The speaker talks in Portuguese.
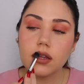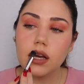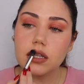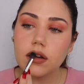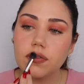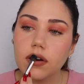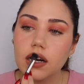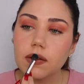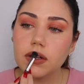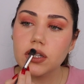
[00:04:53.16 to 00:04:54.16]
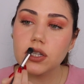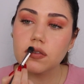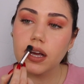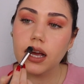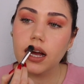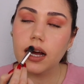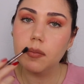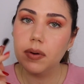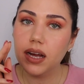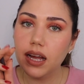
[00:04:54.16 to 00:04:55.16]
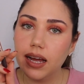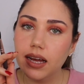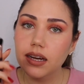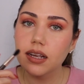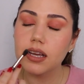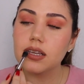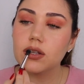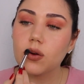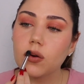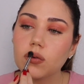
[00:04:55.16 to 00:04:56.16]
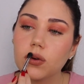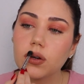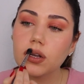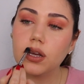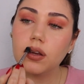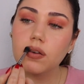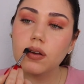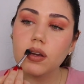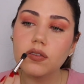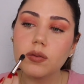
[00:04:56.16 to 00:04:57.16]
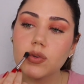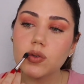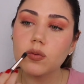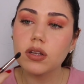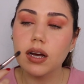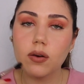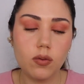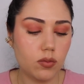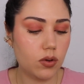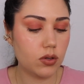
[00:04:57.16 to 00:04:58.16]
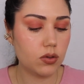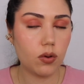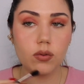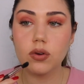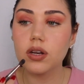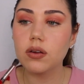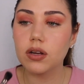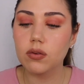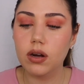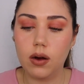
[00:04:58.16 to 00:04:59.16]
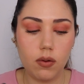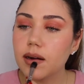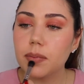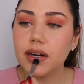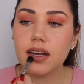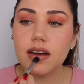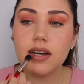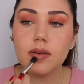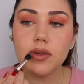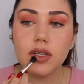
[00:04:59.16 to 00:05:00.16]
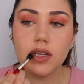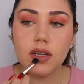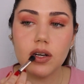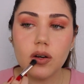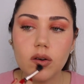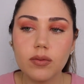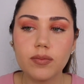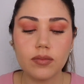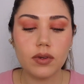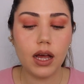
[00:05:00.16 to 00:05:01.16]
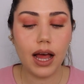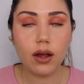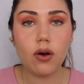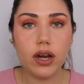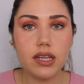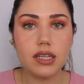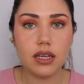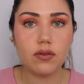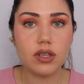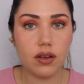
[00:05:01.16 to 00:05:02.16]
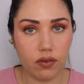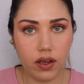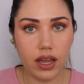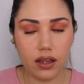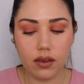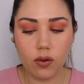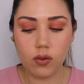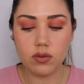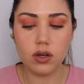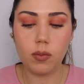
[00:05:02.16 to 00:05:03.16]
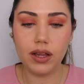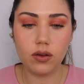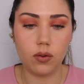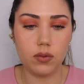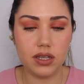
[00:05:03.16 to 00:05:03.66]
Dessa forma, a gente vai apagar esse contorninho e vamos juntar com o nosso contorninho natural. Apagamos, então. Agora sim, você vem, então, com o seu batom.